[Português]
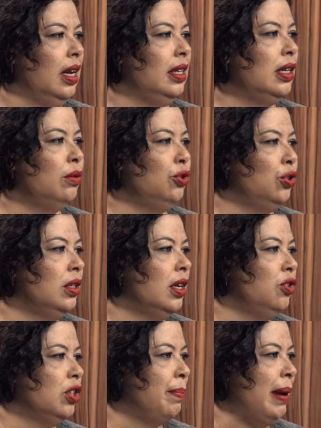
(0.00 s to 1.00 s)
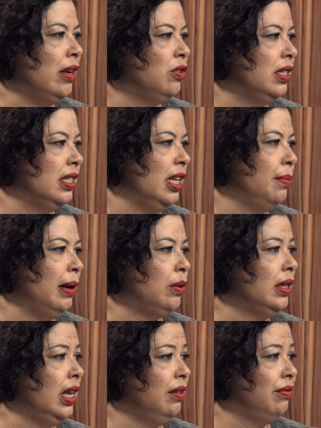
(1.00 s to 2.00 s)
Então, o estudante que participa,
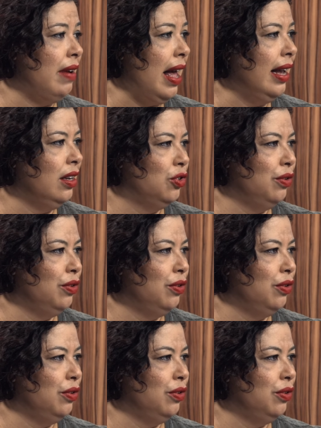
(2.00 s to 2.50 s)
quando ele vai